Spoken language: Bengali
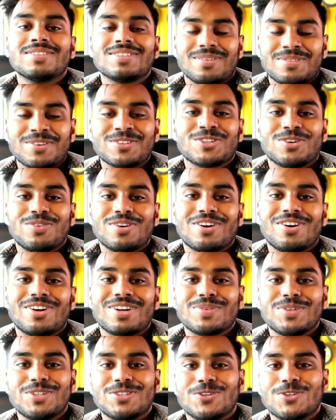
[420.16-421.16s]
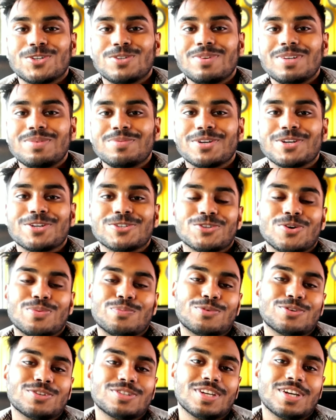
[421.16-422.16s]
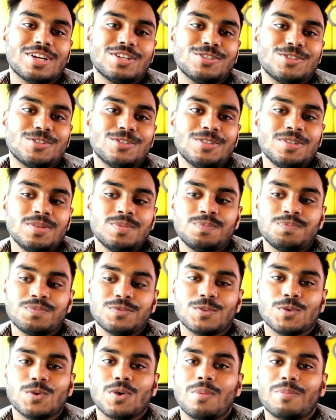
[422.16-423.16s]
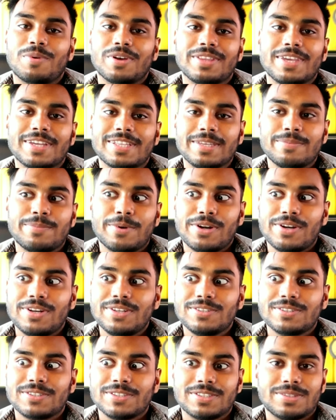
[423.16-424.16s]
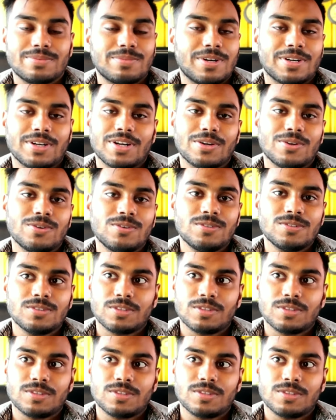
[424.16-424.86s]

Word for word: আপনাদের সবাইকে অনেক বেশি ধন্যবাদ ভিডিওটি সম্পূর্ণ দেখার জন্য তো আপনারা দেখতেই পারলেন তো এদের বার্গারগুলো